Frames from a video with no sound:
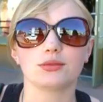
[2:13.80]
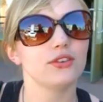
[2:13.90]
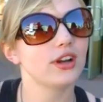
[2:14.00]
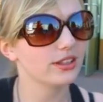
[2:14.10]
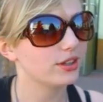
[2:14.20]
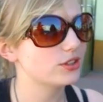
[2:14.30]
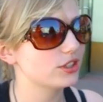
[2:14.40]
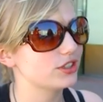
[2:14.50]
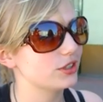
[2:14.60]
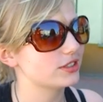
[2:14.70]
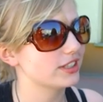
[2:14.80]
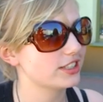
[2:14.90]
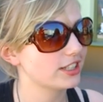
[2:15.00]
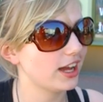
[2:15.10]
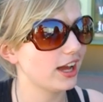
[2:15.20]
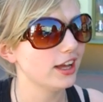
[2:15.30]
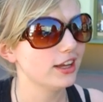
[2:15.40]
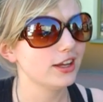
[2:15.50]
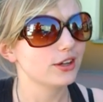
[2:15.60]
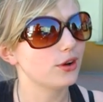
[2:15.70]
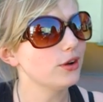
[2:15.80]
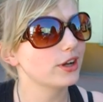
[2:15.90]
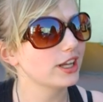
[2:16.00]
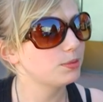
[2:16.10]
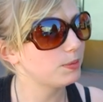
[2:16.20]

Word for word: Słowo hendożyć oznacza gągać